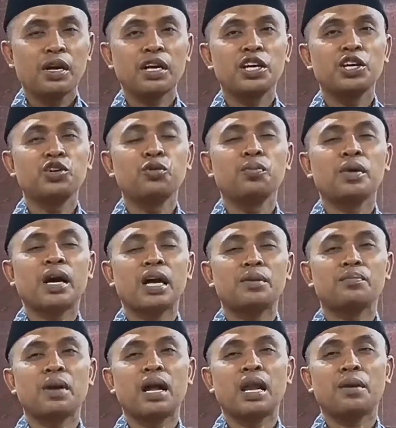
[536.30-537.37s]

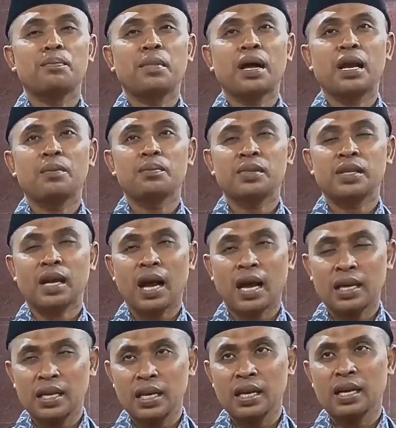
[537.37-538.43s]
menghidupkan malam-malam
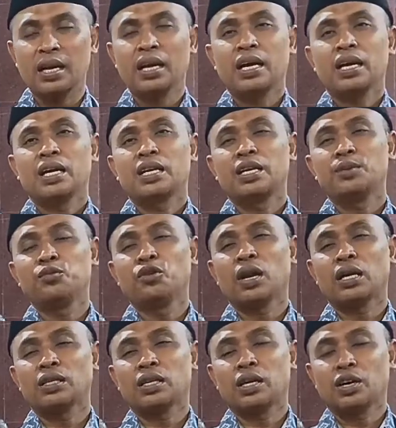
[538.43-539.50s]
terakhir di
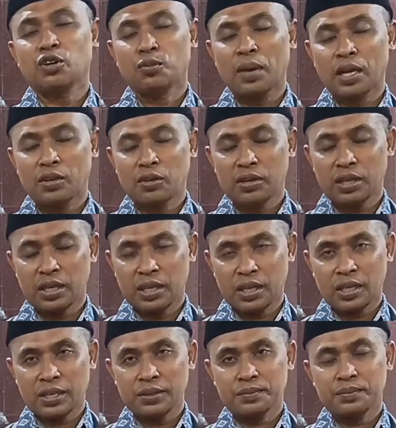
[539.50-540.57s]
bulan Ramadan
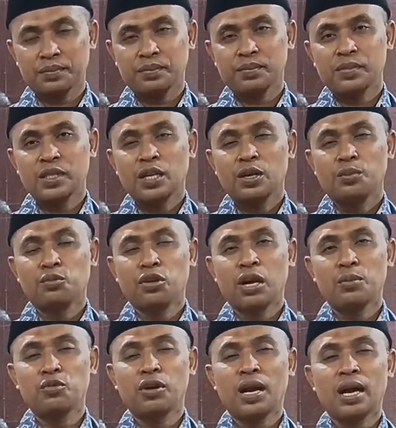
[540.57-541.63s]
ini.
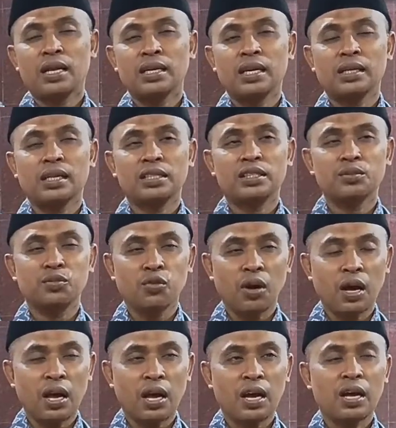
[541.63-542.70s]
Mudah-mudahan kita
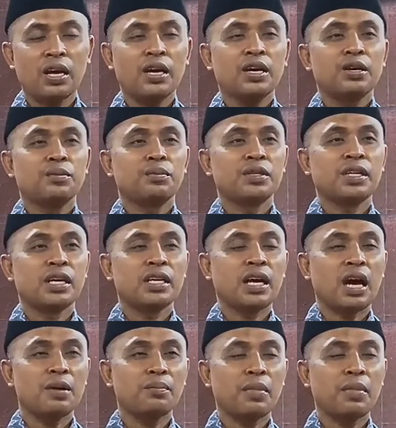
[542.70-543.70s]
semua menjadi